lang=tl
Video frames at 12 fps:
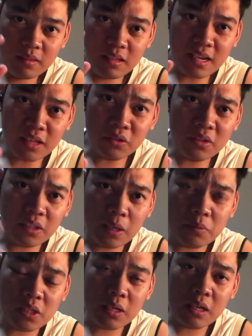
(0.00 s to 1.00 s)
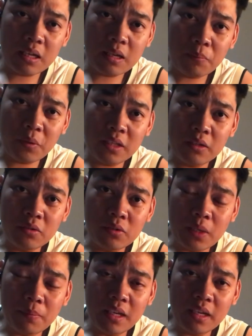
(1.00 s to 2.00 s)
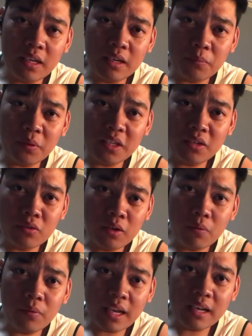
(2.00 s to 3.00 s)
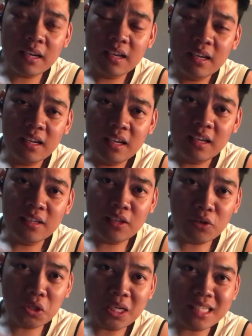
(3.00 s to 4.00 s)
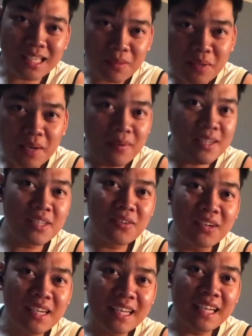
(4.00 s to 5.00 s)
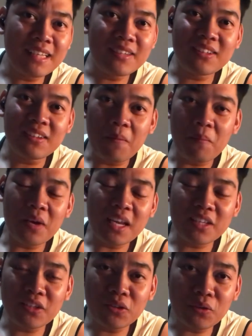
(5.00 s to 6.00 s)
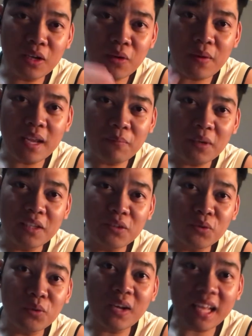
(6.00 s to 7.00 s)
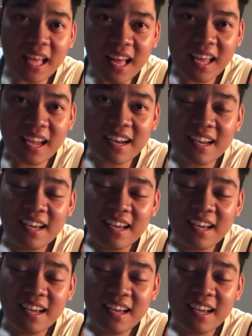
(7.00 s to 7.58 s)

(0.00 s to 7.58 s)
Ito yung tips na pwede nyong sabihin o pwede nyong gawin hindi ko sinasabi na magsinungaling kayo, pero nyo itong gawin, pwede nyo itong gayahin